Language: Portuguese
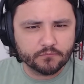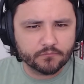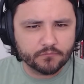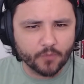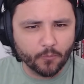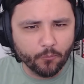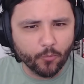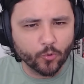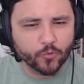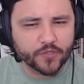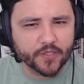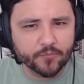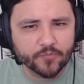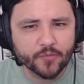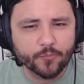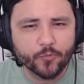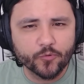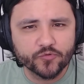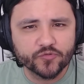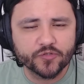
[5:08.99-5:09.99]
tão pouco tempo
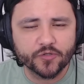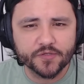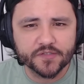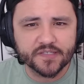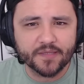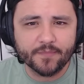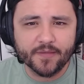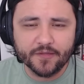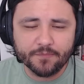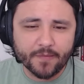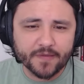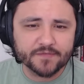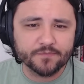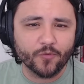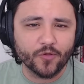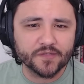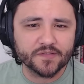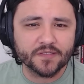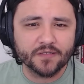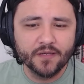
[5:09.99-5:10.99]
depois do seu lançamento, mas
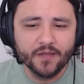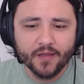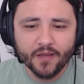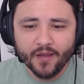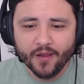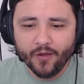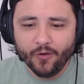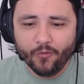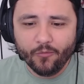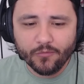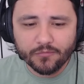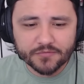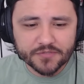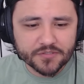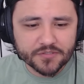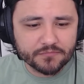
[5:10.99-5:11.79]
mostra o,